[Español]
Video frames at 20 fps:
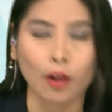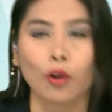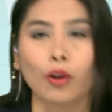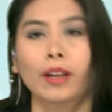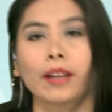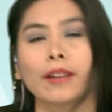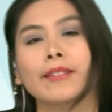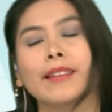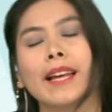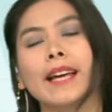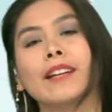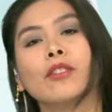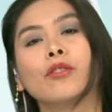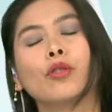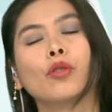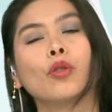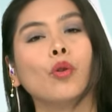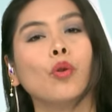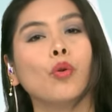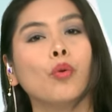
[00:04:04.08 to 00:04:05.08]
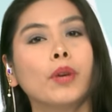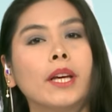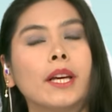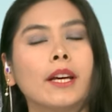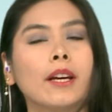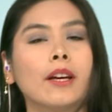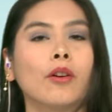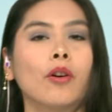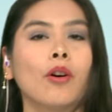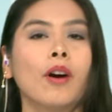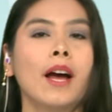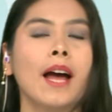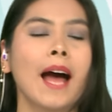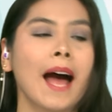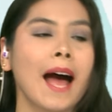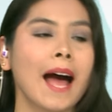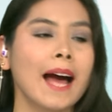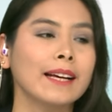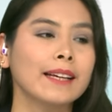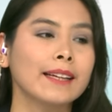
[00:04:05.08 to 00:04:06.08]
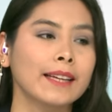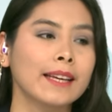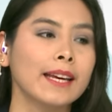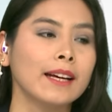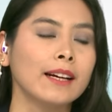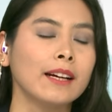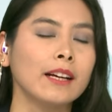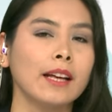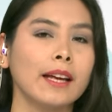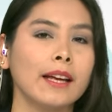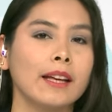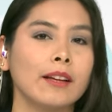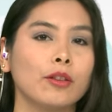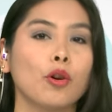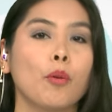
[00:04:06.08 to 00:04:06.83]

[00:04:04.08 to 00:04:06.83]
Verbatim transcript: que está excluido, ¿a quién eh,